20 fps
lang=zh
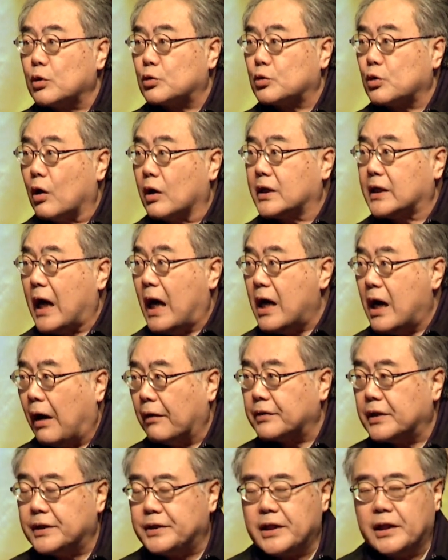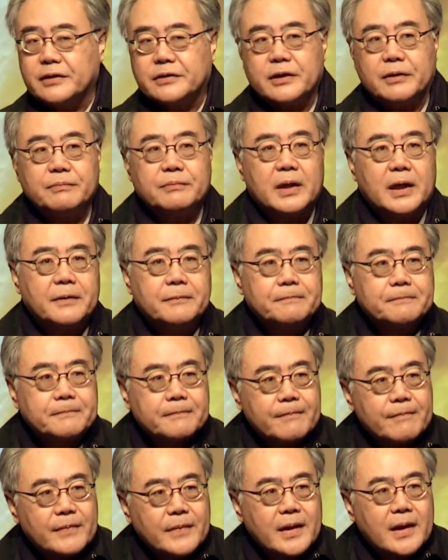做更好的见证吗？
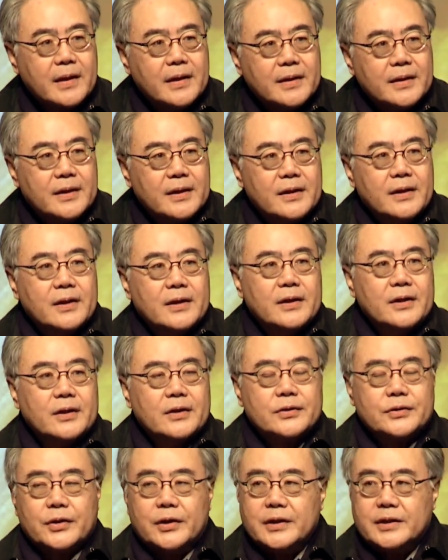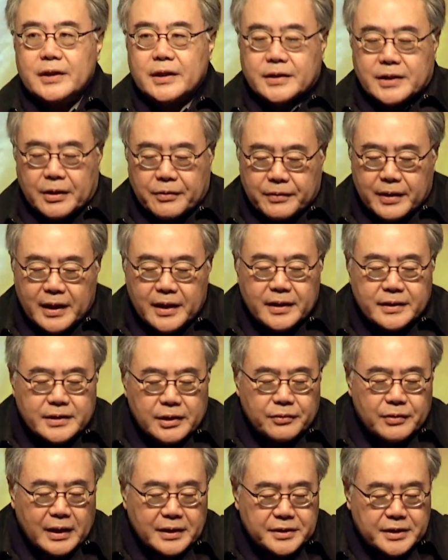所以这成为这
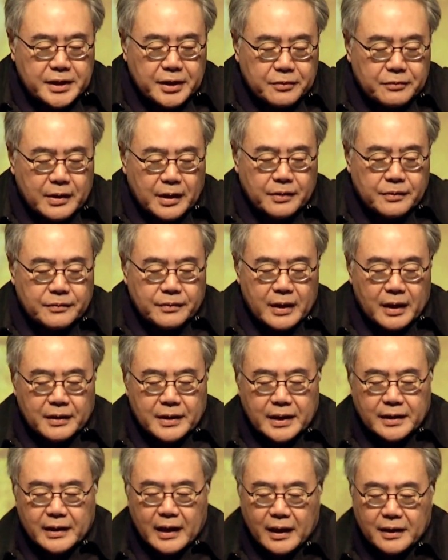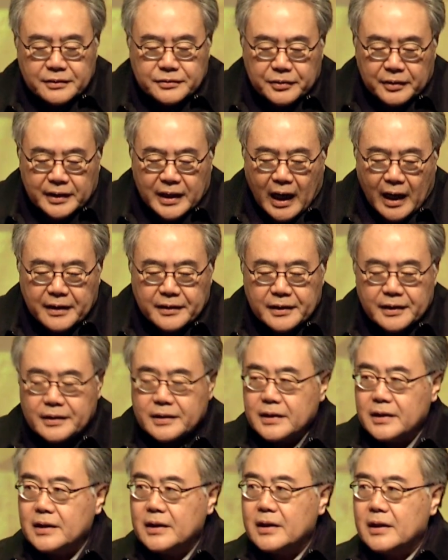段经文我要跟大家所谈的。
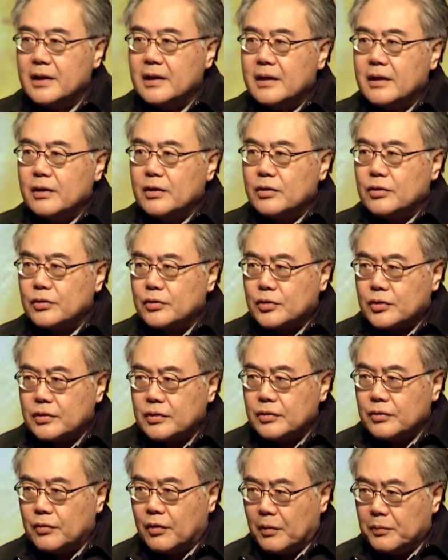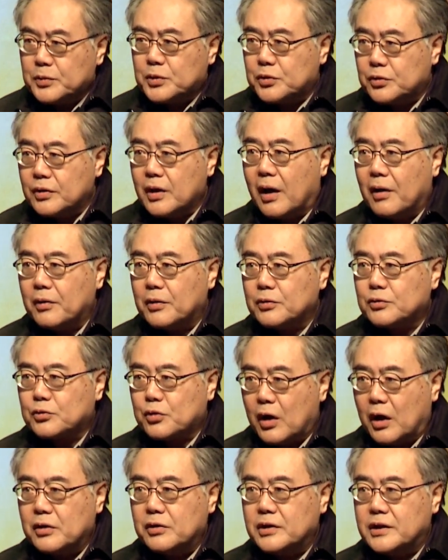我们需要
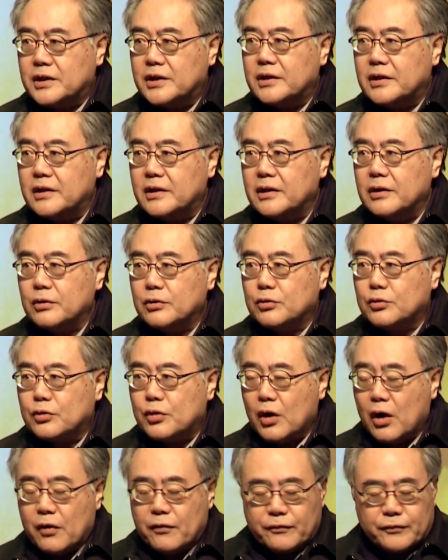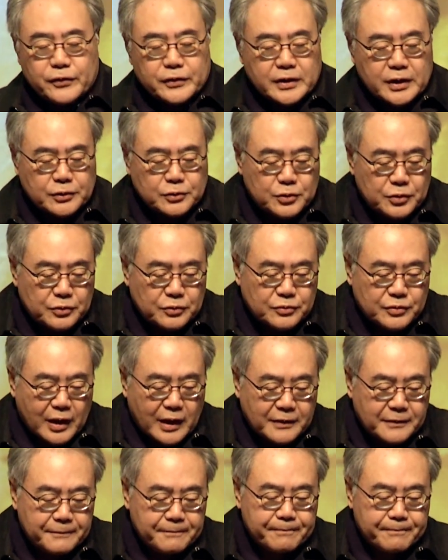穿起全副的军装。